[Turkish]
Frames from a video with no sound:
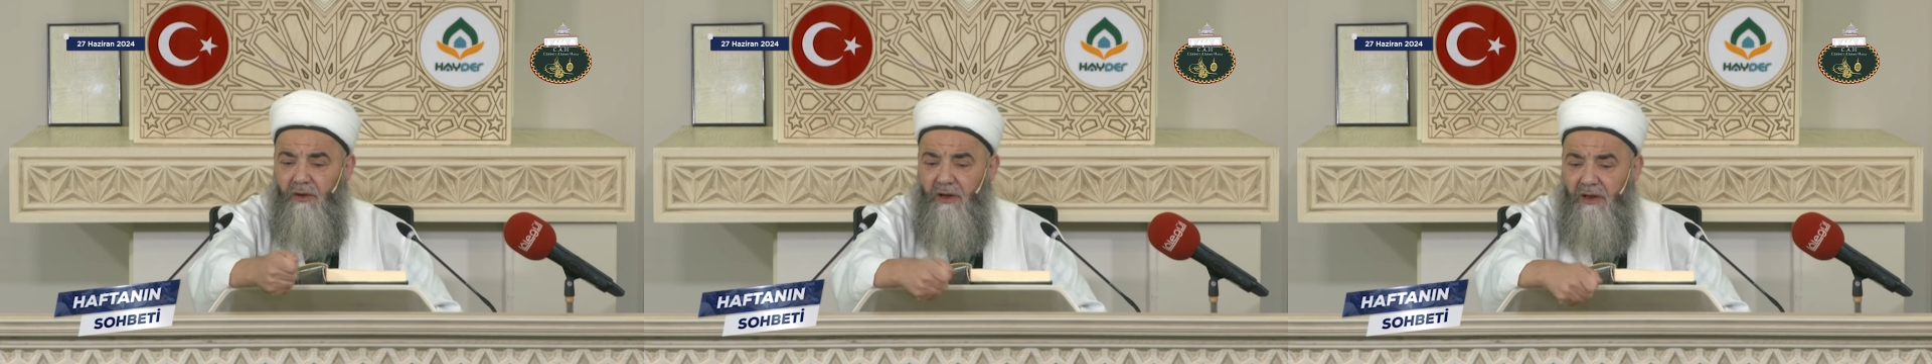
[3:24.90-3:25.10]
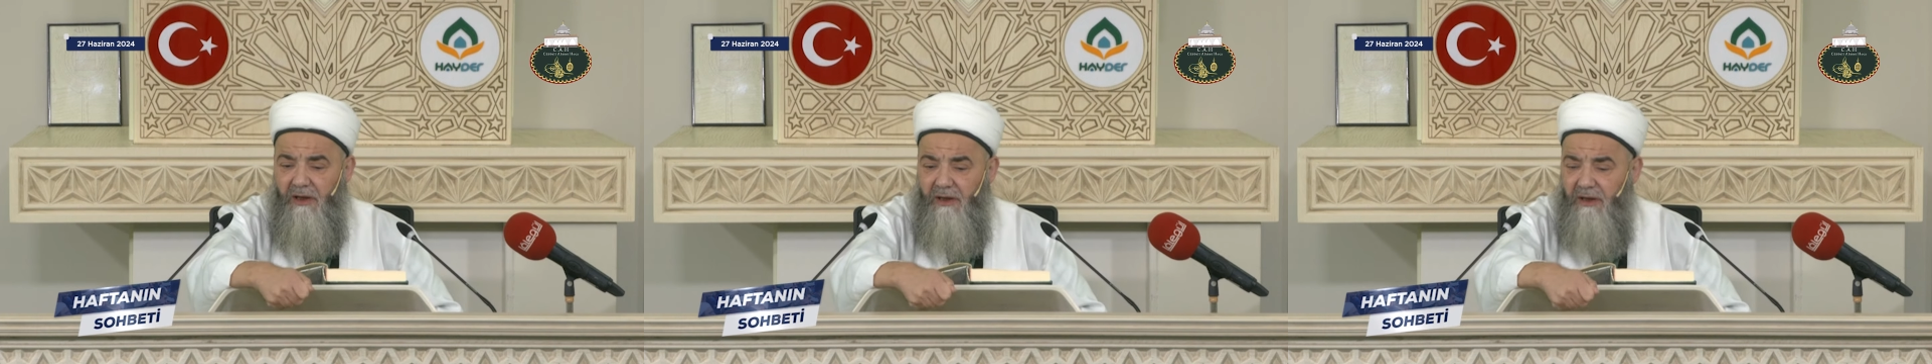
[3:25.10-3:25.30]

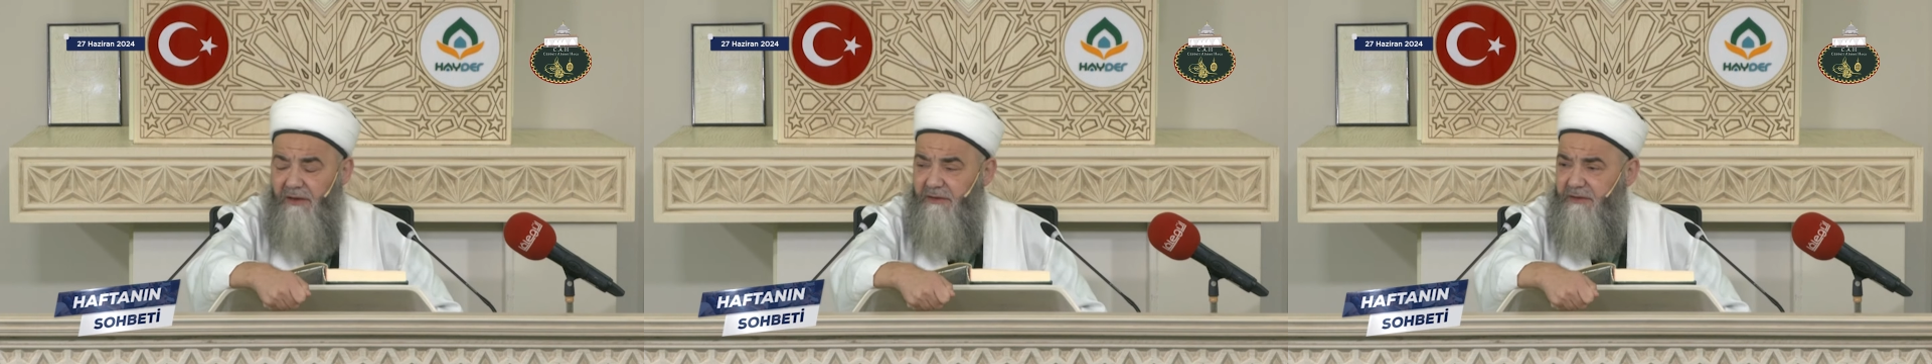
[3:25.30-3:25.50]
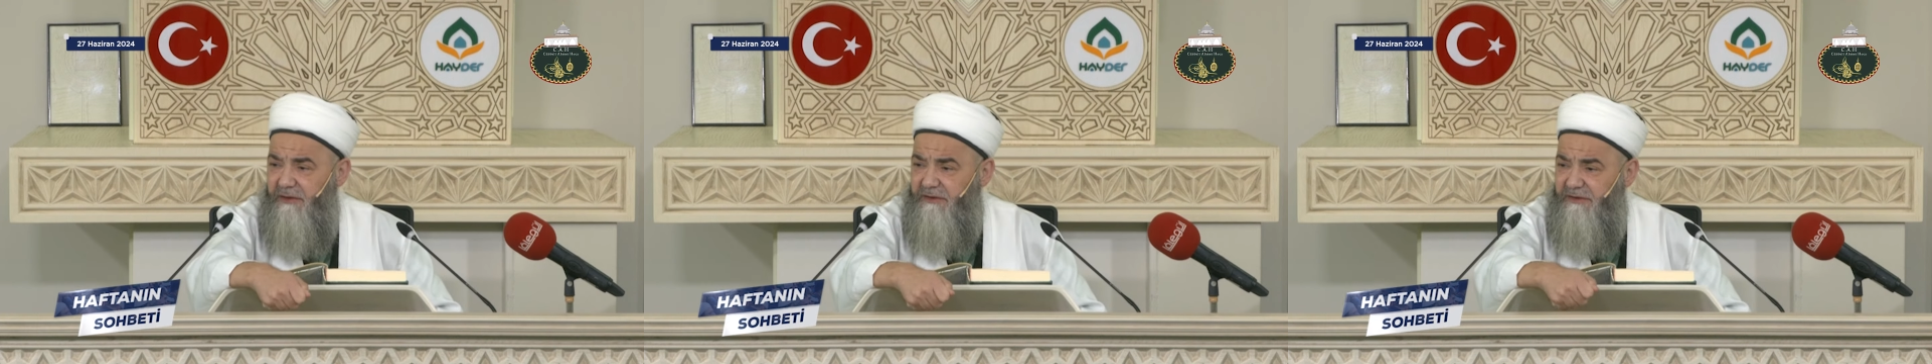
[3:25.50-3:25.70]

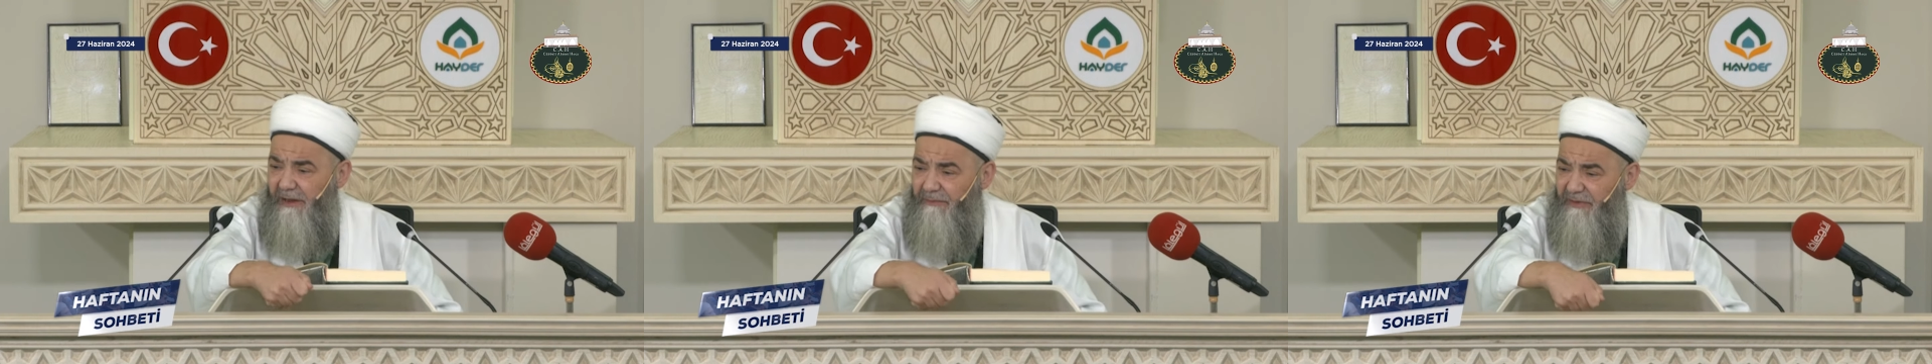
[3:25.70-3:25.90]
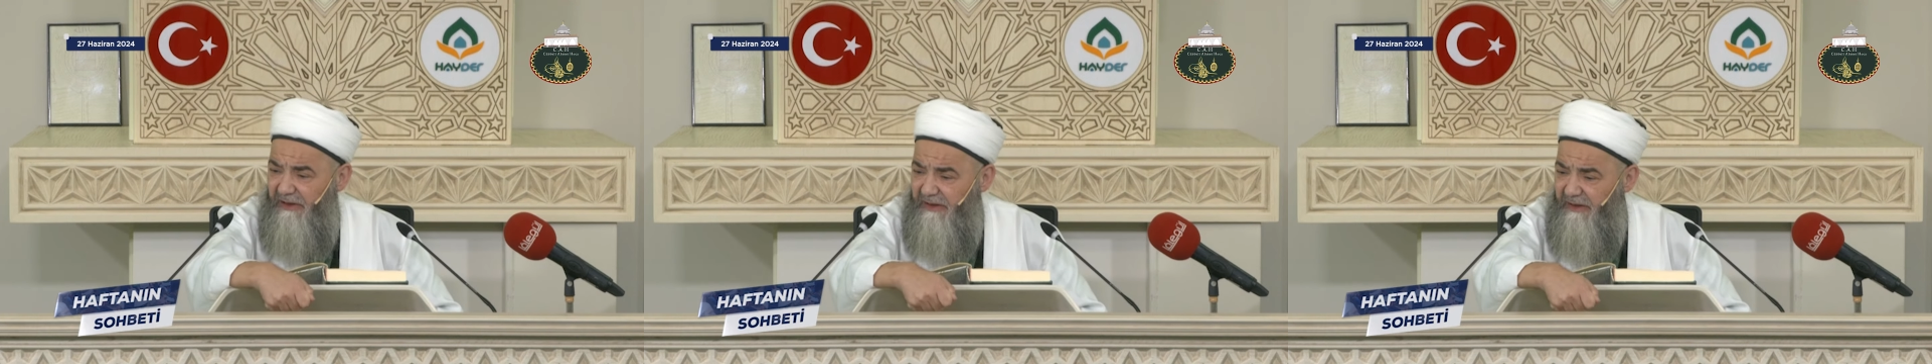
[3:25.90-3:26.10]

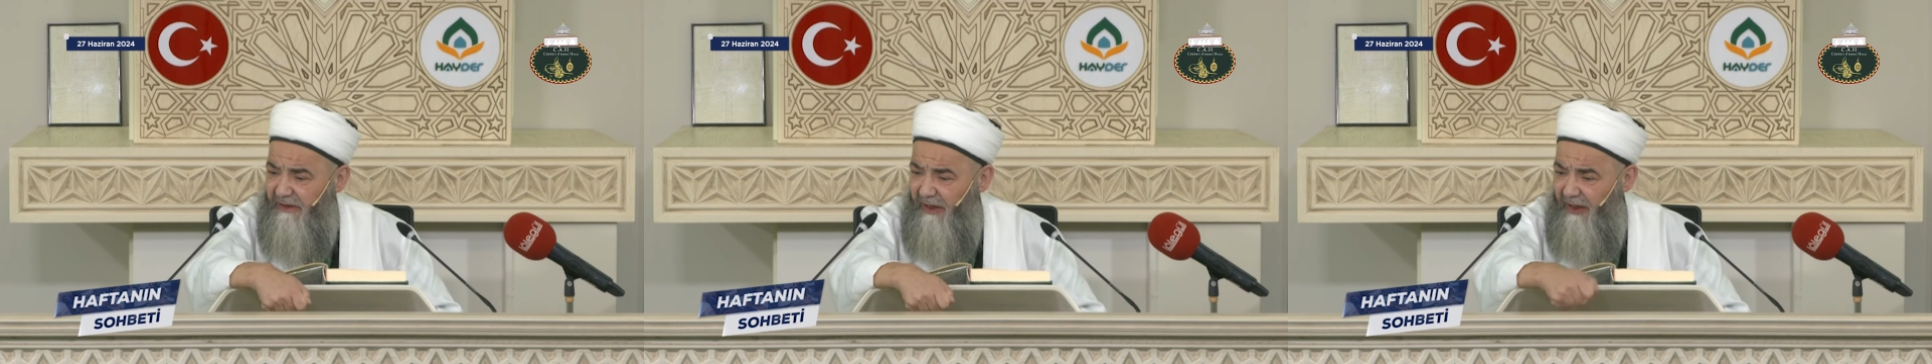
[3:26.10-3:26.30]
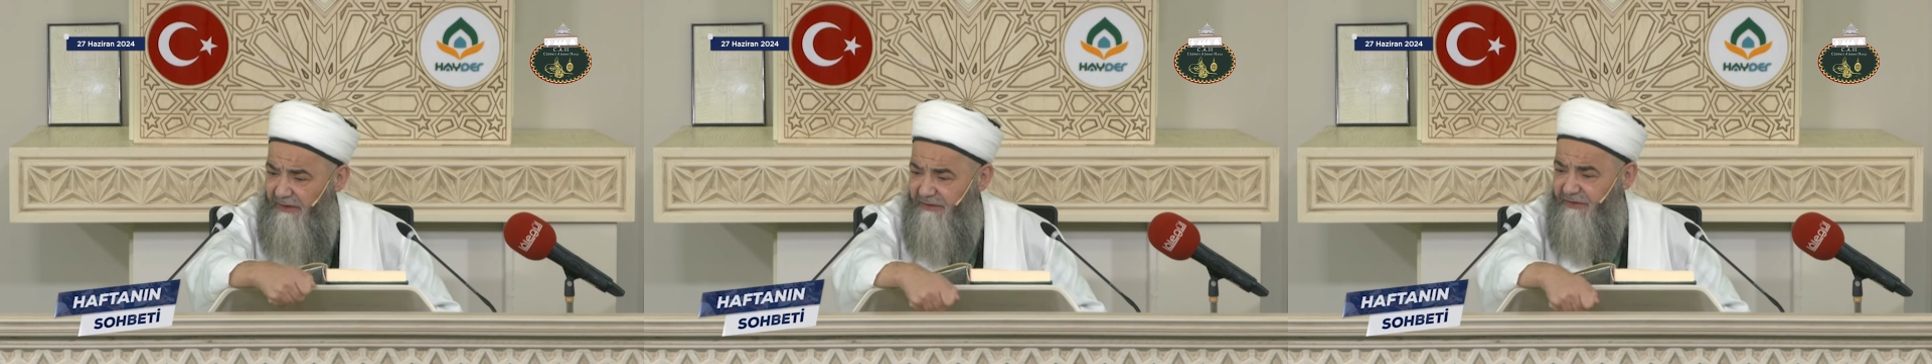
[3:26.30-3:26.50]
40'ta
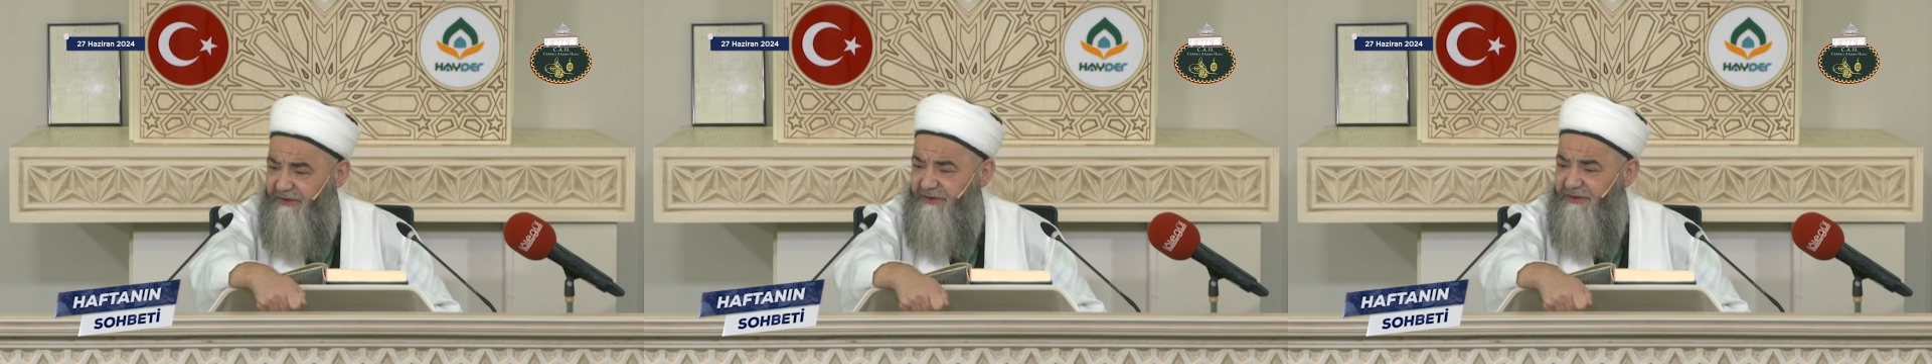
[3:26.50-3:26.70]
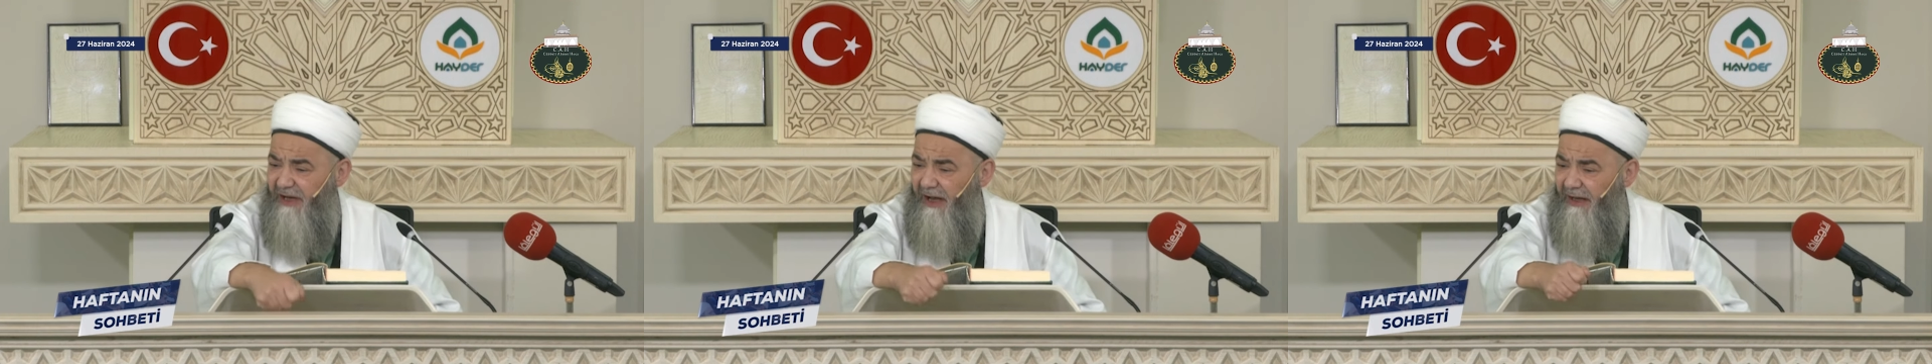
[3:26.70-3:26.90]
biri
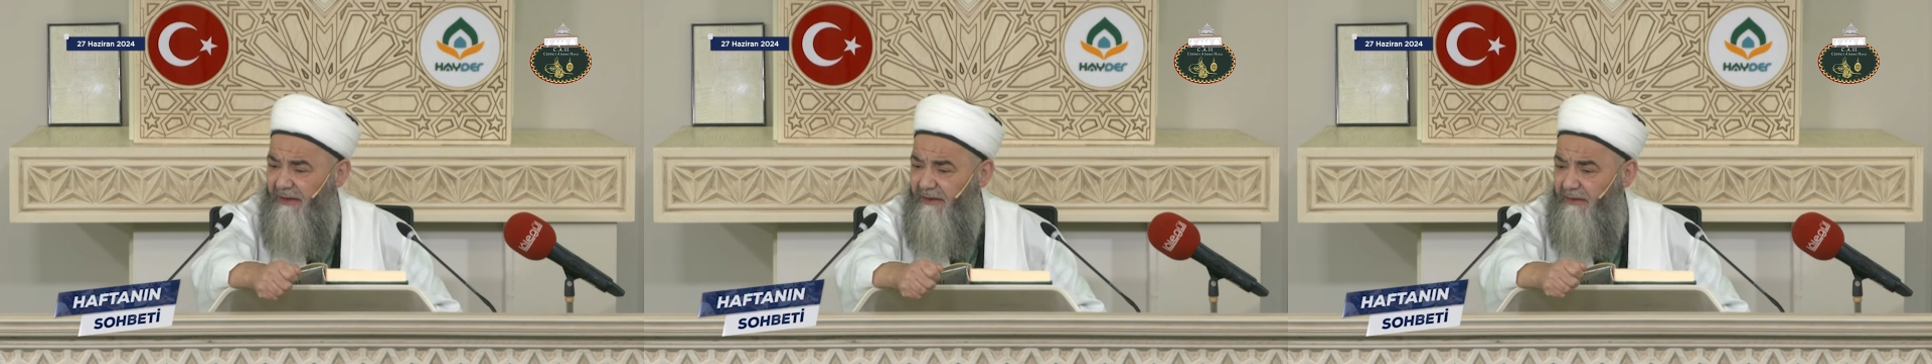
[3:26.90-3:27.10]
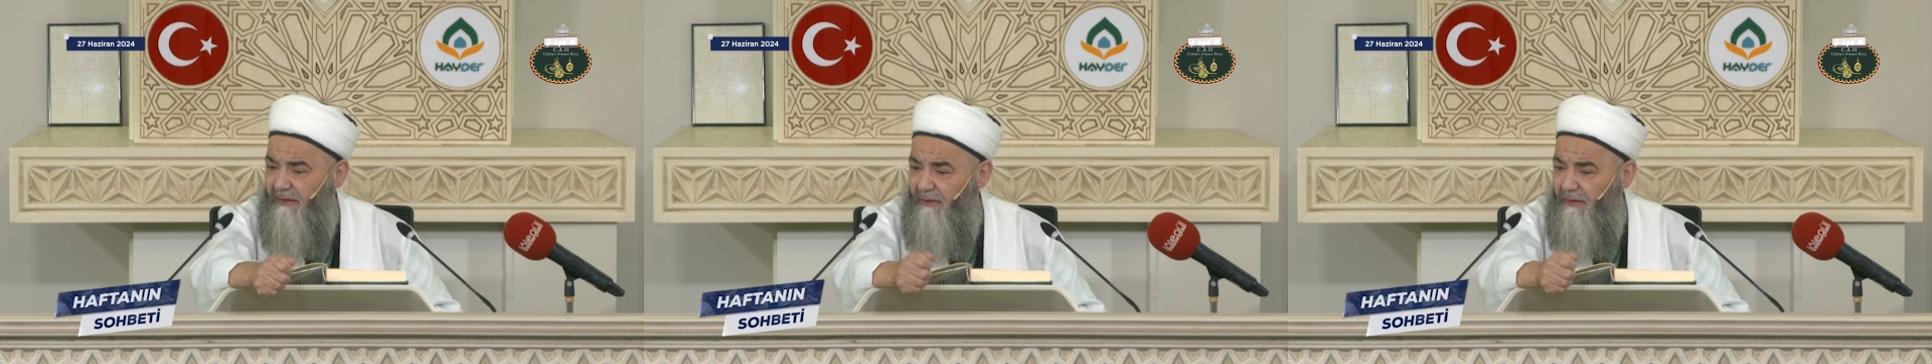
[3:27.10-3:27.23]
alınınca